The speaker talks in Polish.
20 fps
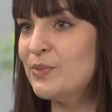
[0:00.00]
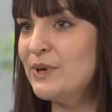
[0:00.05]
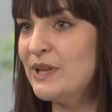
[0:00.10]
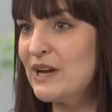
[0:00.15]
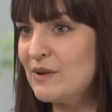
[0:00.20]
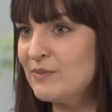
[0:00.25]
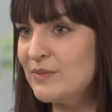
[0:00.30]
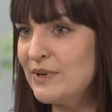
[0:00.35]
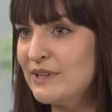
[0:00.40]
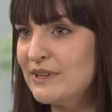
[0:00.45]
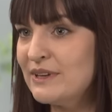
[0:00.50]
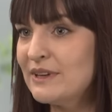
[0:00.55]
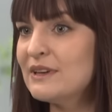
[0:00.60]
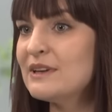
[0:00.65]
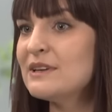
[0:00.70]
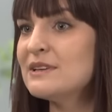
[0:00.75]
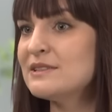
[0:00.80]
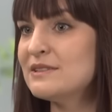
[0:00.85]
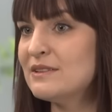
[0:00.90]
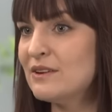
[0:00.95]
piramidy
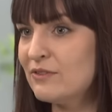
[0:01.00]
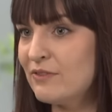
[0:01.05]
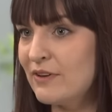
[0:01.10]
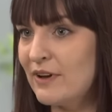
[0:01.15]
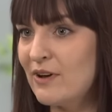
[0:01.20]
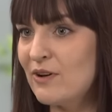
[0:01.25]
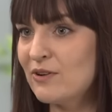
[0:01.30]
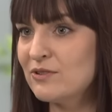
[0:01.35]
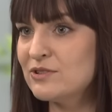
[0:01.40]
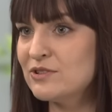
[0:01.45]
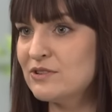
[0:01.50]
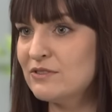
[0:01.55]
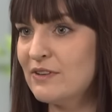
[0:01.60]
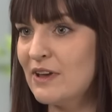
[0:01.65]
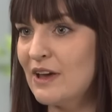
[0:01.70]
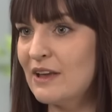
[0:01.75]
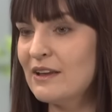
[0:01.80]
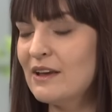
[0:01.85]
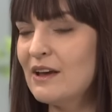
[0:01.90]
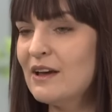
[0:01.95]
zdrowego
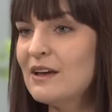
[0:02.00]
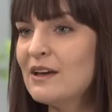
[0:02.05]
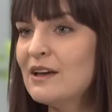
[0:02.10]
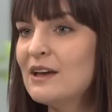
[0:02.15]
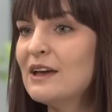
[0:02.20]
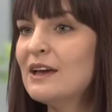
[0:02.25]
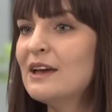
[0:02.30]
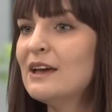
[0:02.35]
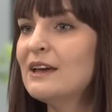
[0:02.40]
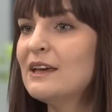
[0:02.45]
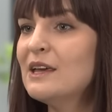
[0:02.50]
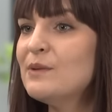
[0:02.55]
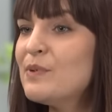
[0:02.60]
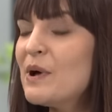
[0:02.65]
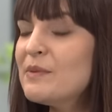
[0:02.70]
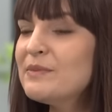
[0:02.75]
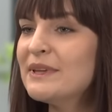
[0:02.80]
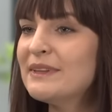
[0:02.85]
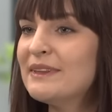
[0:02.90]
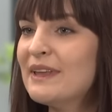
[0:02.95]
odżywiania. I
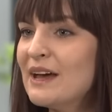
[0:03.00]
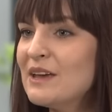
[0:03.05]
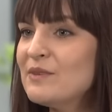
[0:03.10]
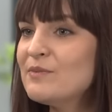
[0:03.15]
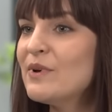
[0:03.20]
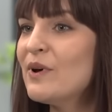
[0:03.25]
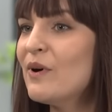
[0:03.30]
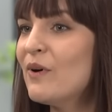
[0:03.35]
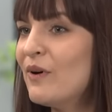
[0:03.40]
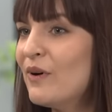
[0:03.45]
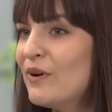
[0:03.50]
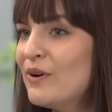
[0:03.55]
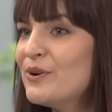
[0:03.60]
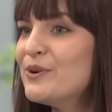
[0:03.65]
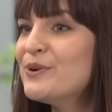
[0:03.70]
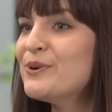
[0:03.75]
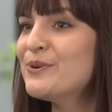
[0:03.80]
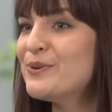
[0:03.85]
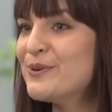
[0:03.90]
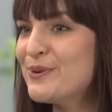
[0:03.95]
pamiętajmy o
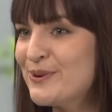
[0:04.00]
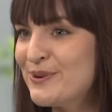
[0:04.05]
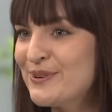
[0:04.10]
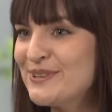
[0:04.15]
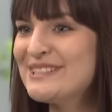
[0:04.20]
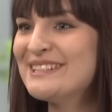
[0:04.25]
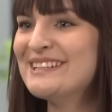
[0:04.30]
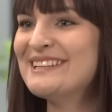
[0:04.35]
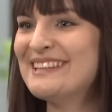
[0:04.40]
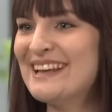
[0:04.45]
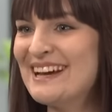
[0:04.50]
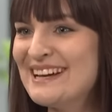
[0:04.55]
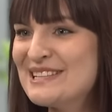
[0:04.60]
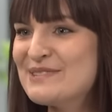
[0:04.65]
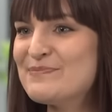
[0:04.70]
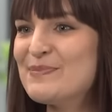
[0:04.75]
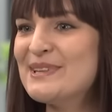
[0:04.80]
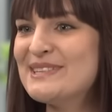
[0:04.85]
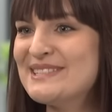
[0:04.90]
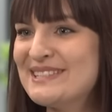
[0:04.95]
ruchu, czyli tak
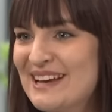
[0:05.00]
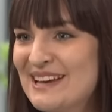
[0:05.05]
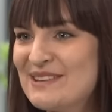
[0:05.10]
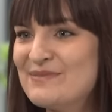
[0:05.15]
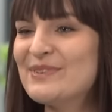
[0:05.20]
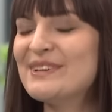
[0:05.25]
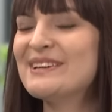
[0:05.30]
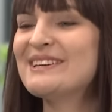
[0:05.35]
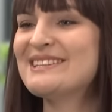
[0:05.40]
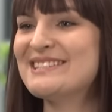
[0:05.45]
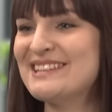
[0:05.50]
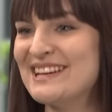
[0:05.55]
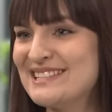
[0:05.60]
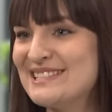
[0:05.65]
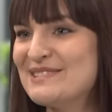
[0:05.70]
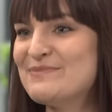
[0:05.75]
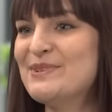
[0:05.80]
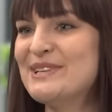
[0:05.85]
spędzajmy czas z